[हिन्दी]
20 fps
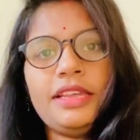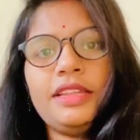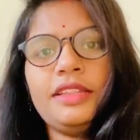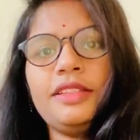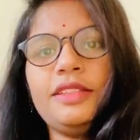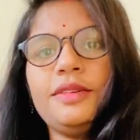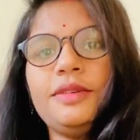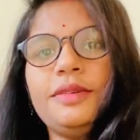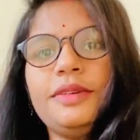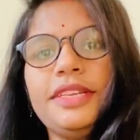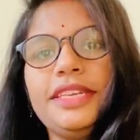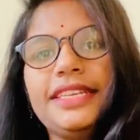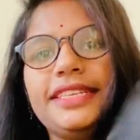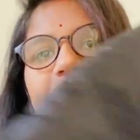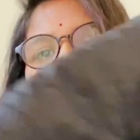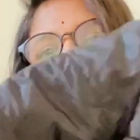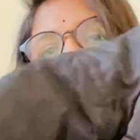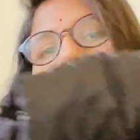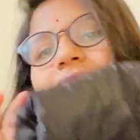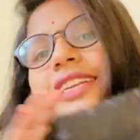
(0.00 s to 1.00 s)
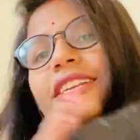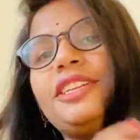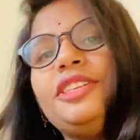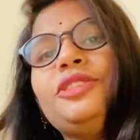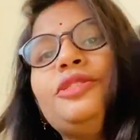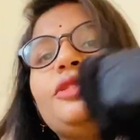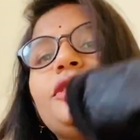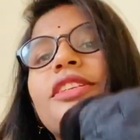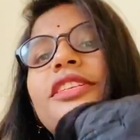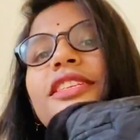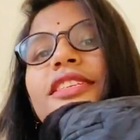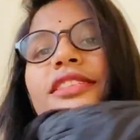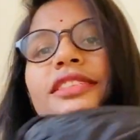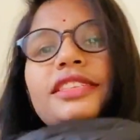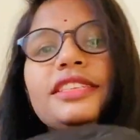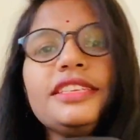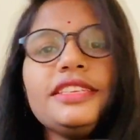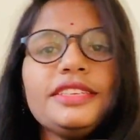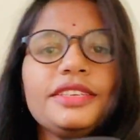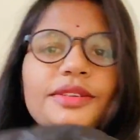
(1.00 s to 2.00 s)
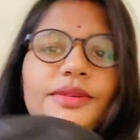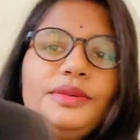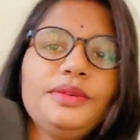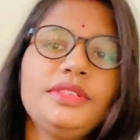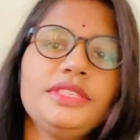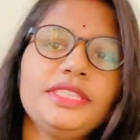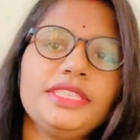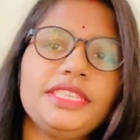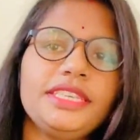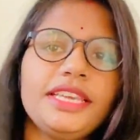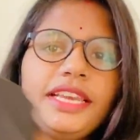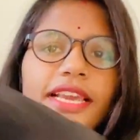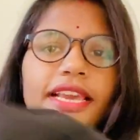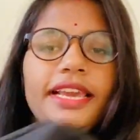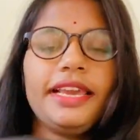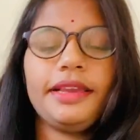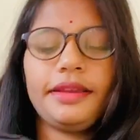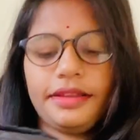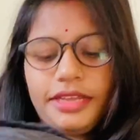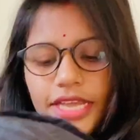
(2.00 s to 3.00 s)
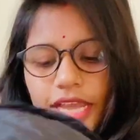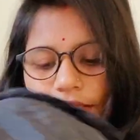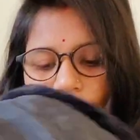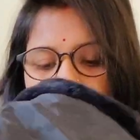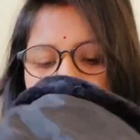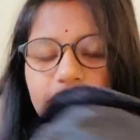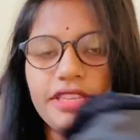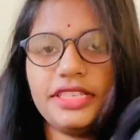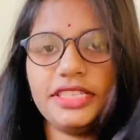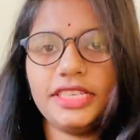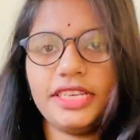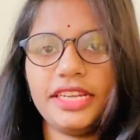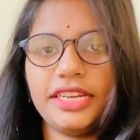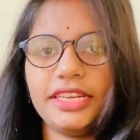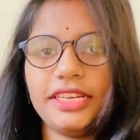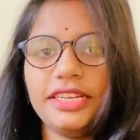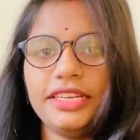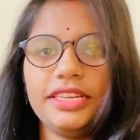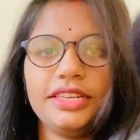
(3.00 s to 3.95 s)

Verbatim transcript: तो ये जैकेट छोटी सी क्यूट सी है काफ़ी अच्छी लग रही